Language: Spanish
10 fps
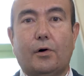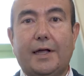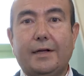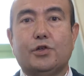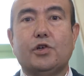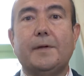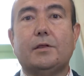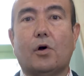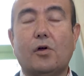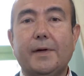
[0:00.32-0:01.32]
Hola, soy
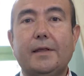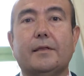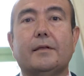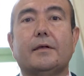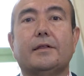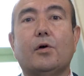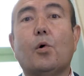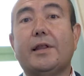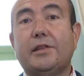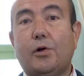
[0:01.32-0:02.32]
Víctor López,
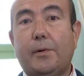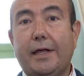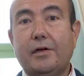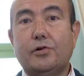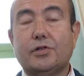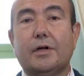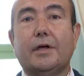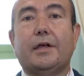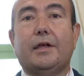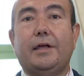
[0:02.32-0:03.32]
tengo 49 años
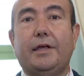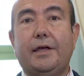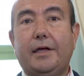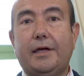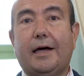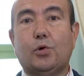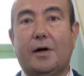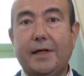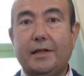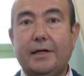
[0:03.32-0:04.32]
y
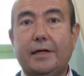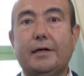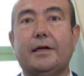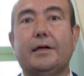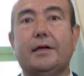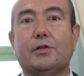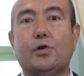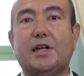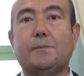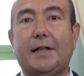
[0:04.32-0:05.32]
actualmente eh,
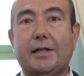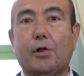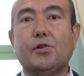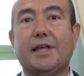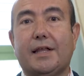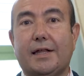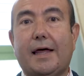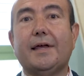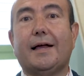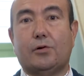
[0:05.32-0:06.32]
estoy trasplantado desde
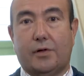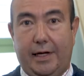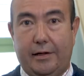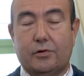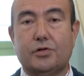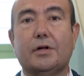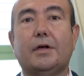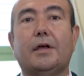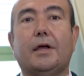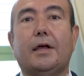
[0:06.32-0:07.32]
hace 14 años.
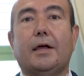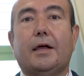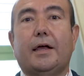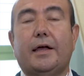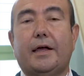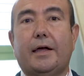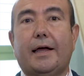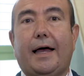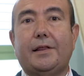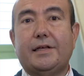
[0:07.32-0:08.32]

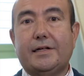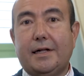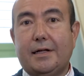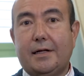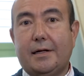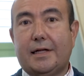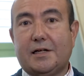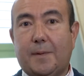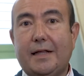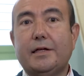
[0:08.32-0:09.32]
Eh, antes del
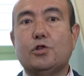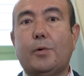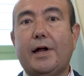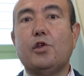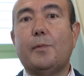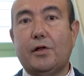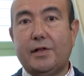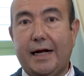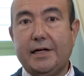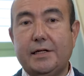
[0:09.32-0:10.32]
trasplante estuve un año y medio
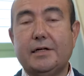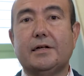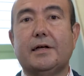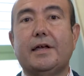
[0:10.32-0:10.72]
en diálisis